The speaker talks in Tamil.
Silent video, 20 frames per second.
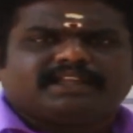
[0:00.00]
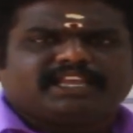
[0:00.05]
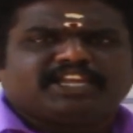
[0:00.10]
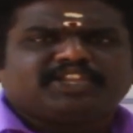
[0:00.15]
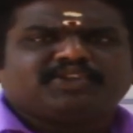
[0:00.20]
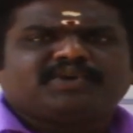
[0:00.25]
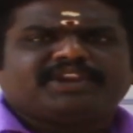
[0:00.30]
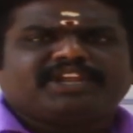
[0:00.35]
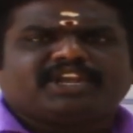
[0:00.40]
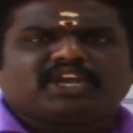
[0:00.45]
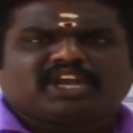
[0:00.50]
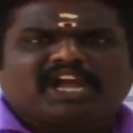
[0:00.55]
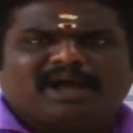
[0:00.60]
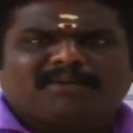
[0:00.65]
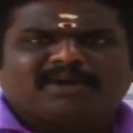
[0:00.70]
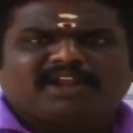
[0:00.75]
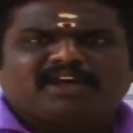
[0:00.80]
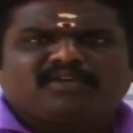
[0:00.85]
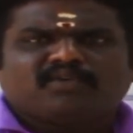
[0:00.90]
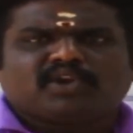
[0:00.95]
எது வரைக்கும்
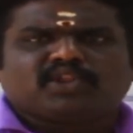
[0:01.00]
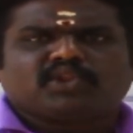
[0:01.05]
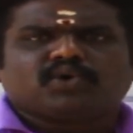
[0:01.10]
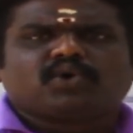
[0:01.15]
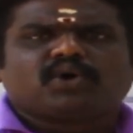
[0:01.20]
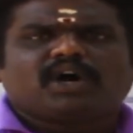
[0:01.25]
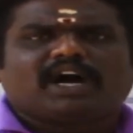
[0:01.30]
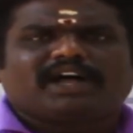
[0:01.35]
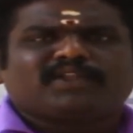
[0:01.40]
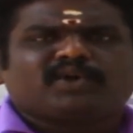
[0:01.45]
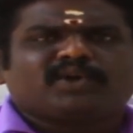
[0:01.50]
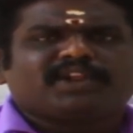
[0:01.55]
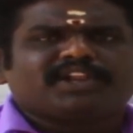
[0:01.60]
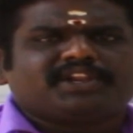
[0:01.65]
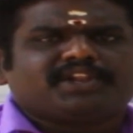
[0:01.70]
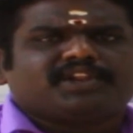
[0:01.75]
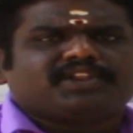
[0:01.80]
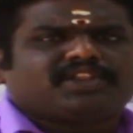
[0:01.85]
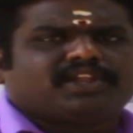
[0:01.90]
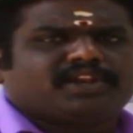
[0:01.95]
காமனாக வருதோ அதோட
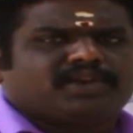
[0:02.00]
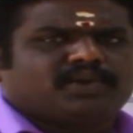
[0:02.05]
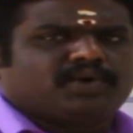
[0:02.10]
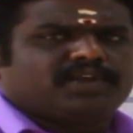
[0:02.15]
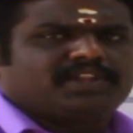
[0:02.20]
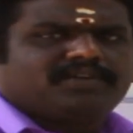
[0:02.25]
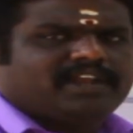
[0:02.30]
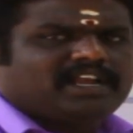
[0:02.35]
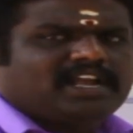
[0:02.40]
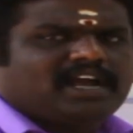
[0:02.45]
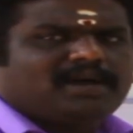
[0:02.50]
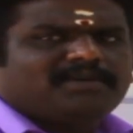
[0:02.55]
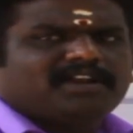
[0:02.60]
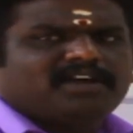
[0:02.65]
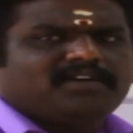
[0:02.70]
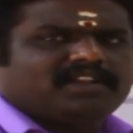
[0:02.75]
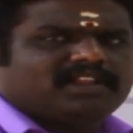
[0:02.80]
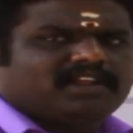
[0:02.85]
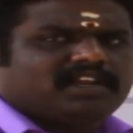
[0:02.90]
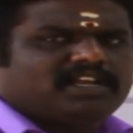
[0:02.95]
நிறுத்திடணும் இது வரைக்கும்
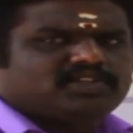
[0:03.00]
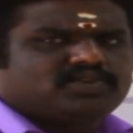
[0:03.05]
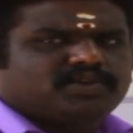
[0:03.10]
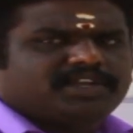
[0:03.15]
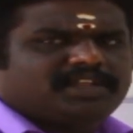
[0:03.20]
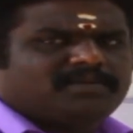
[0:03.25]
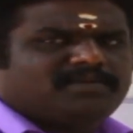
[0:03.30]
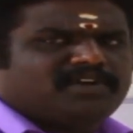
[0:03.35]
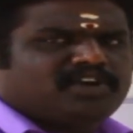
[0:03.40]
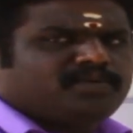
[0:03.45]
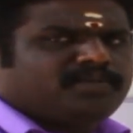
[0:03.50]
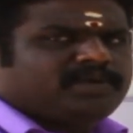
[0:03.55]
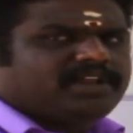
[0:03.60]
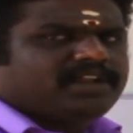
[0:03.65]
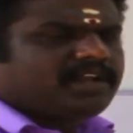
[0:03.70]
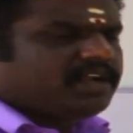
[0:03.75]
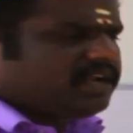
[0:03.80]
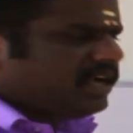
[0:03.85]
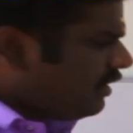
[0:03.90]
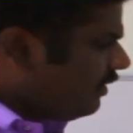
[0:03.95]
காமனாக வருதுங்களா ஸோ இதை மட்டும்
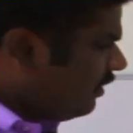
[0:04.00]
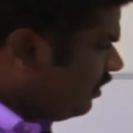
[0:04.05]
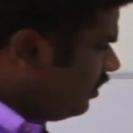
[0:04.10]
பேருக்குங்க